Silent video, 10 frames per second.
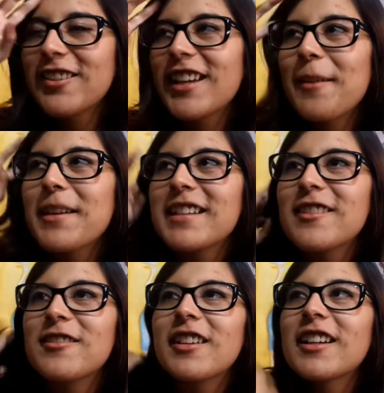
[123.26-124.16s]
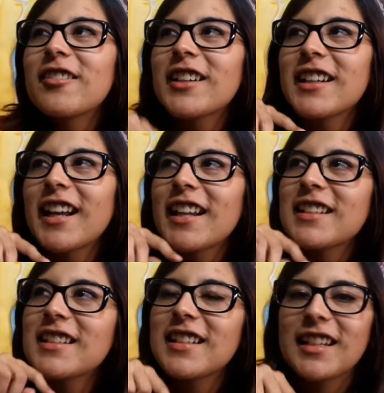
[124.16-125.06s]
creo que había sido, creo que
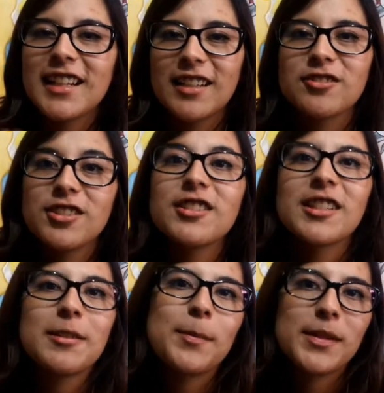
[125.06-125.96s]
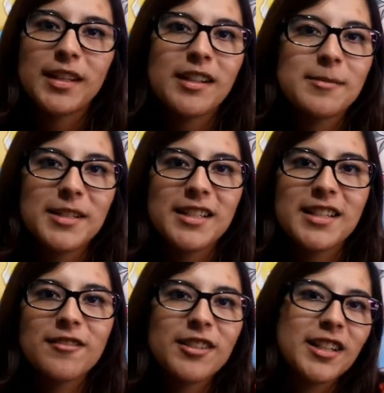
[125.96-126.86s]
gracias a que anunciaron que iba a aparecer
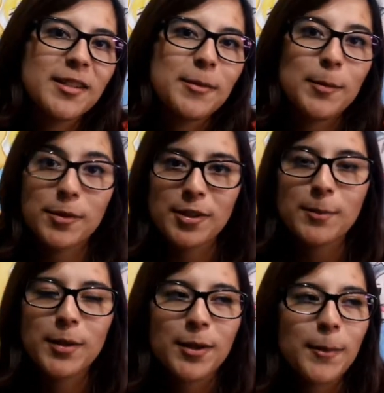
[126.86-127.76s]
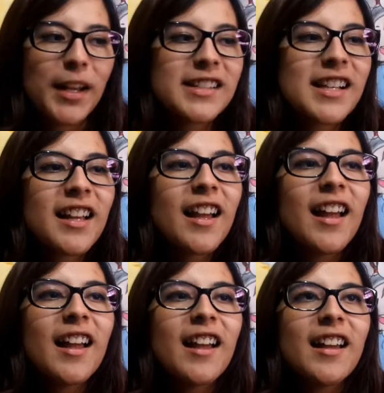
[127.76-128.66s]
X-23 fue que me emocioné un poquito más.
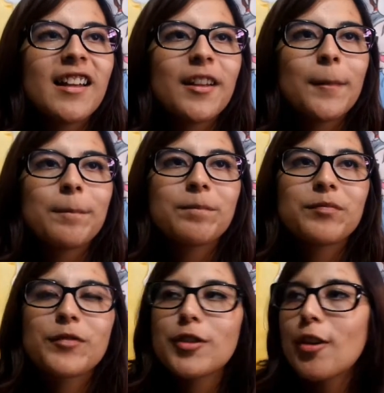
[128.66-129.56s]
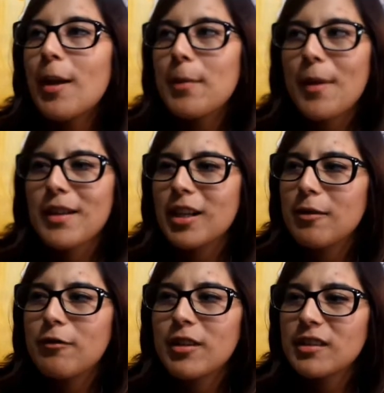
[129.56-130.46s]
Eh, yo la primera vez que
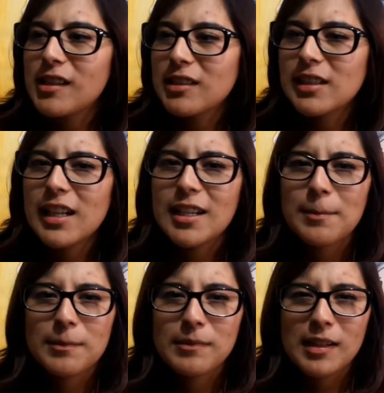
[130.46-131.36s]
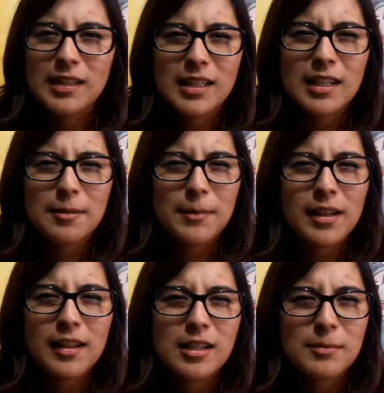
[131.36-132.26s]
lo vi fue en la serie, la serie
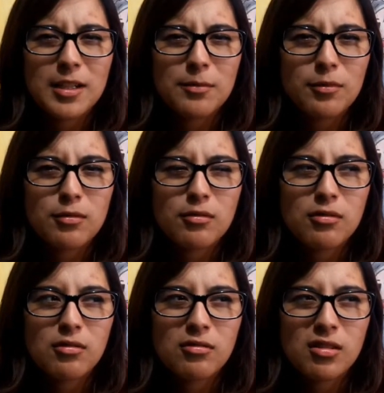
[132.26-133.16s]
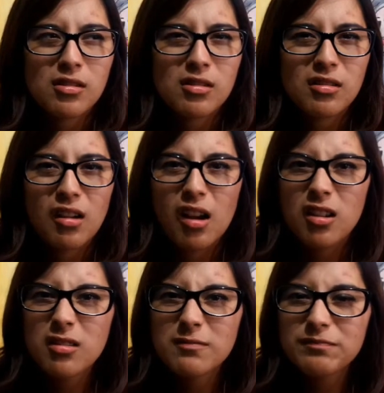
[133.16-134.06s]
animada de X-Men Evolución, creo que era
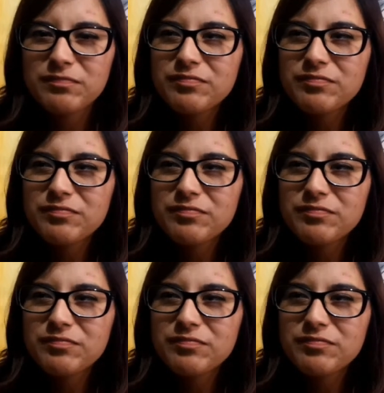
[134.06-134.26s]
ahí.